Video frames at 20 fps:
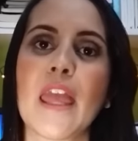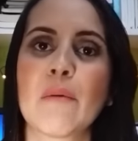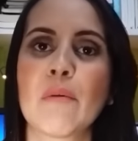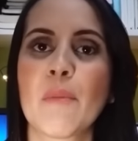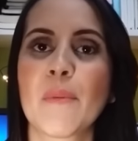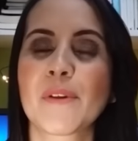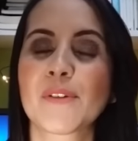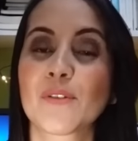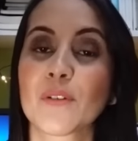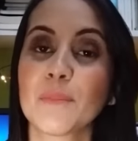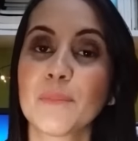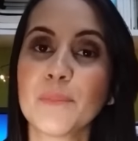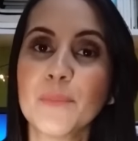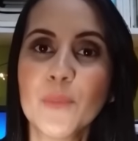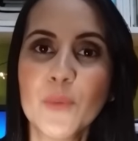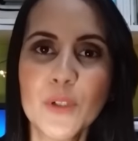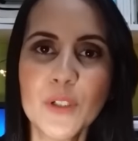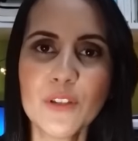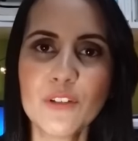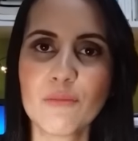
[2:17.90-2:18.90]
é uma pessoa
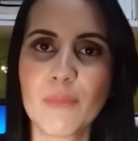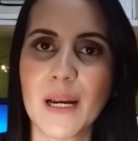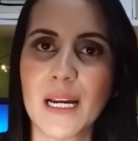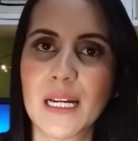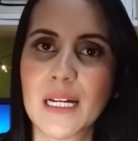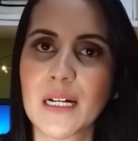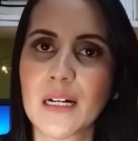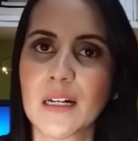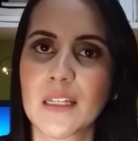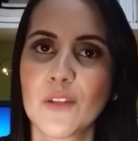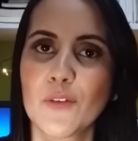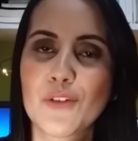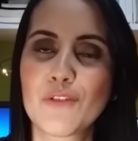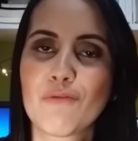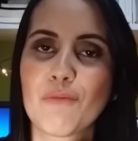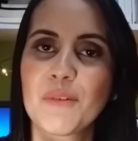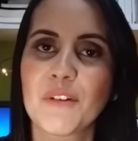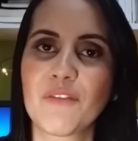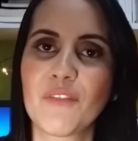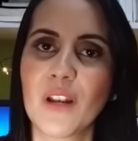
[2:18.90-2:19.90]
muito bacana, eu
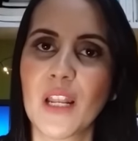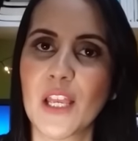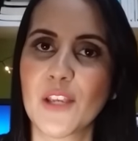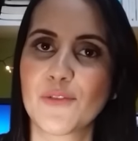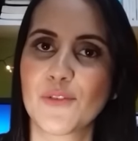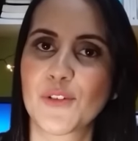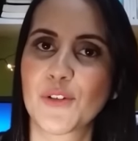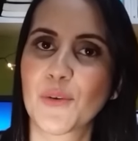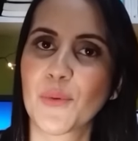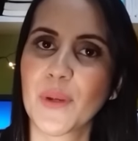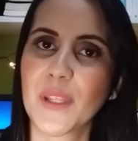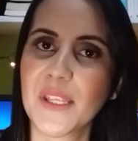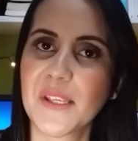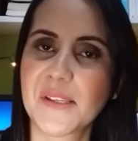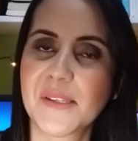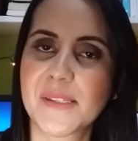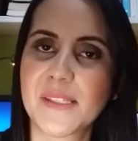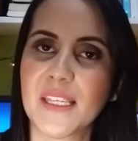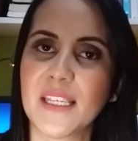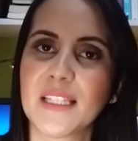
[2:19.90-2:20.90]
tive o privilégio de
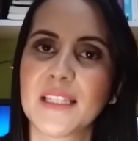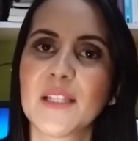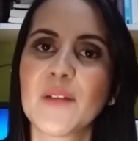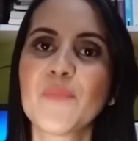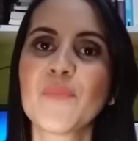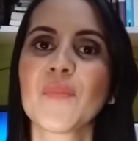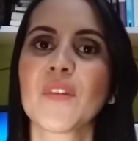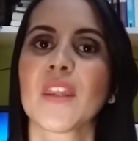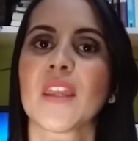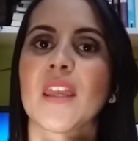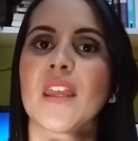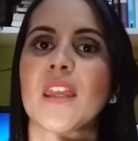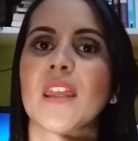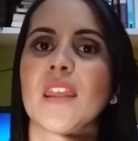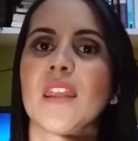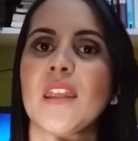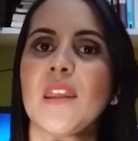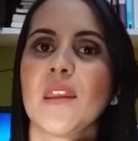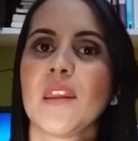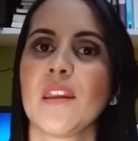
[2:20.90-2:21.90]
conhecê-la
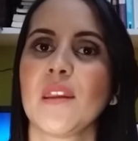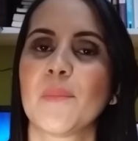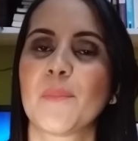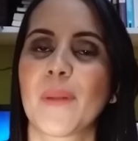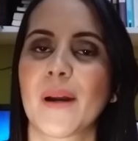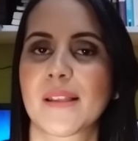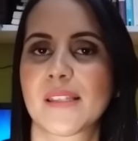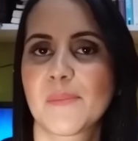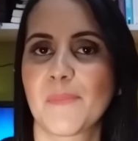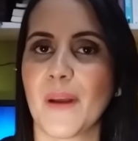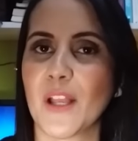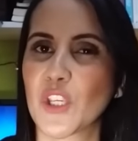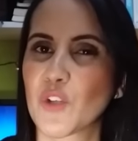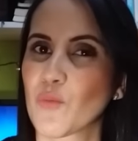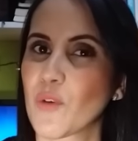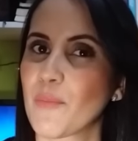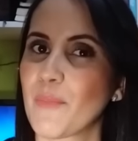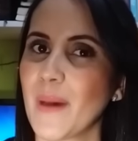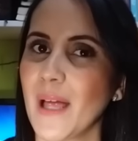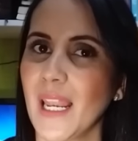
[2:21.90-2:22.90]
e participar
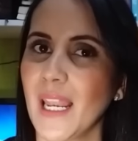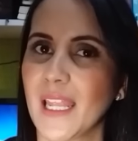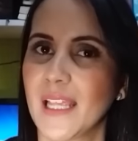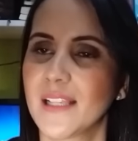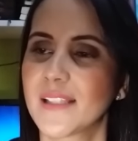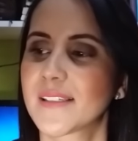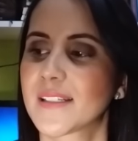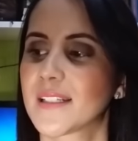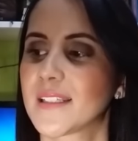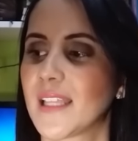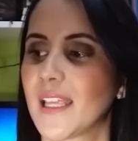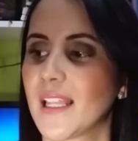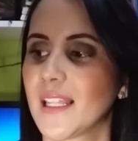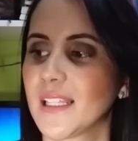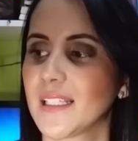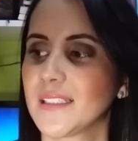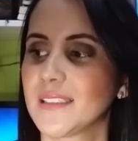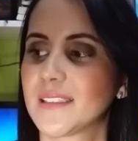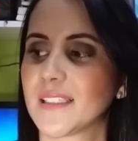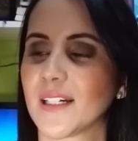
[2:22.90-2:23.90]
de uma palestra
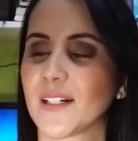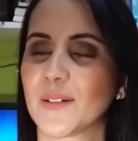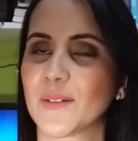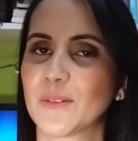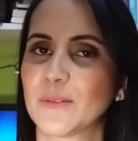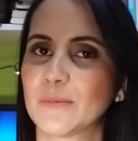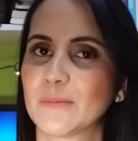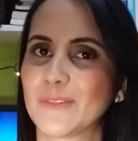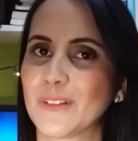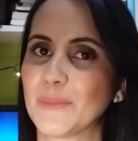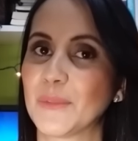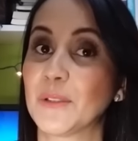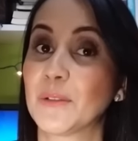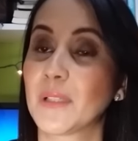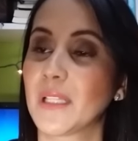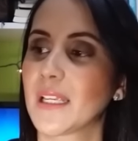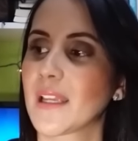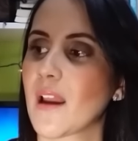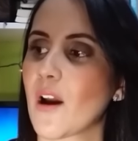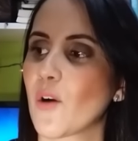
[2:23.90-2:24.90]
dela, então foi
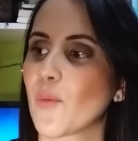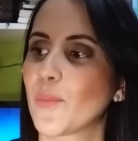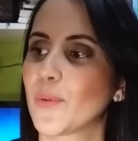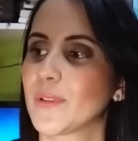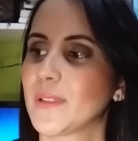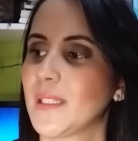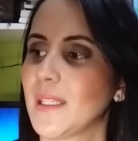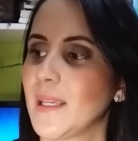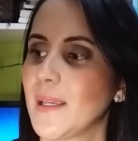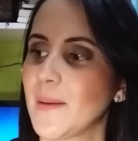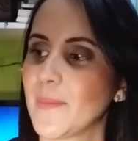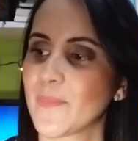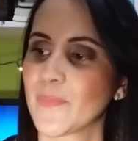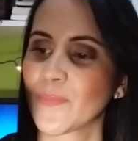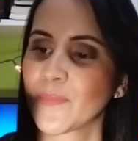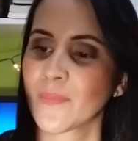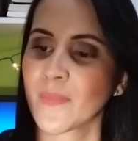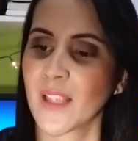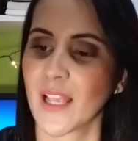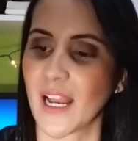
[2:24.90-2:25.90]
muito legal poder
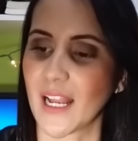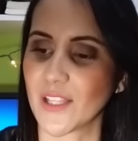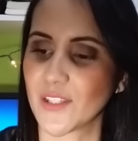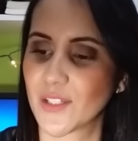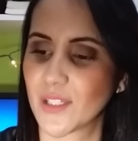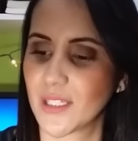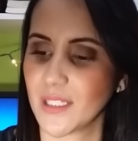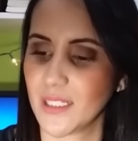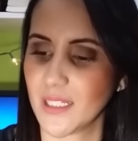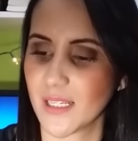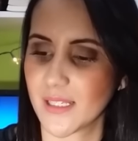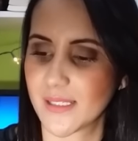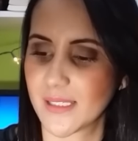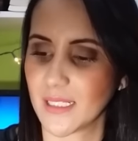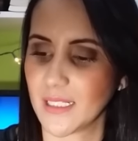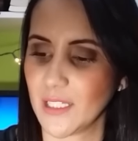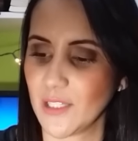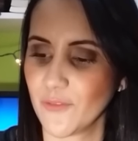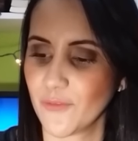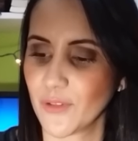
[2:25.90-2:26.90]
adquirir
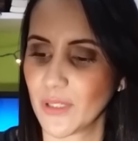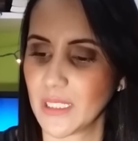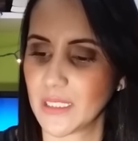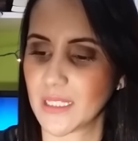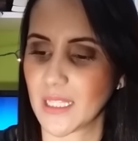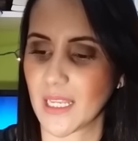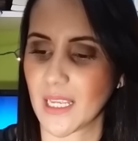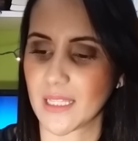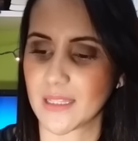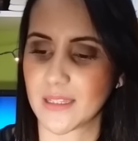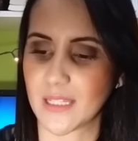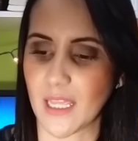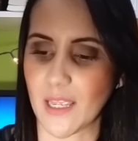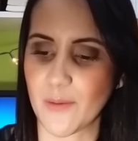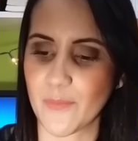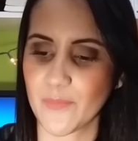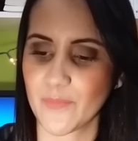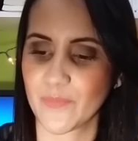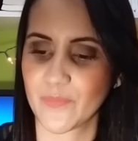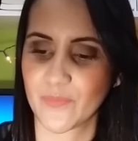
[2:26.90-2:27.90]
esse livro. Ele tem
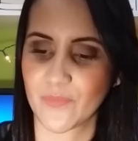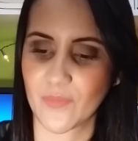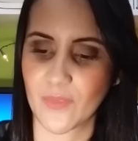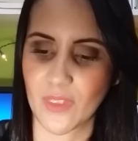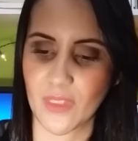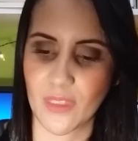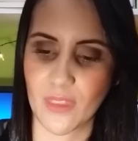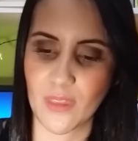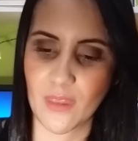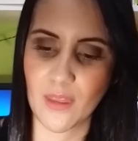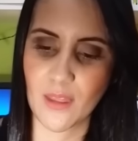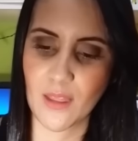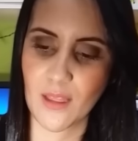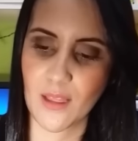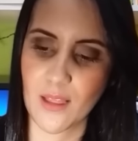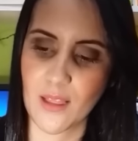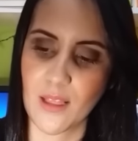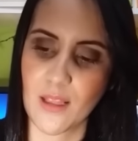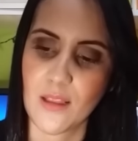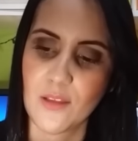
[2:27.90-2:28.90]
até.
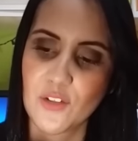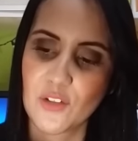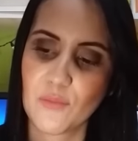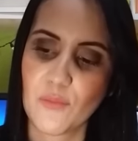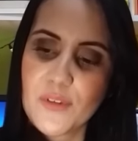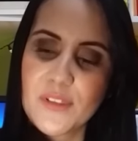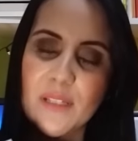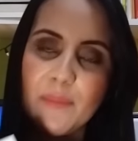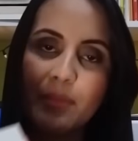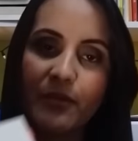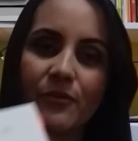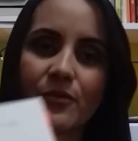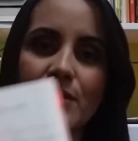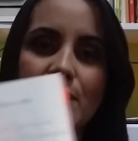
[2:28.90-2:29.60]
Deixa eu mostrar pra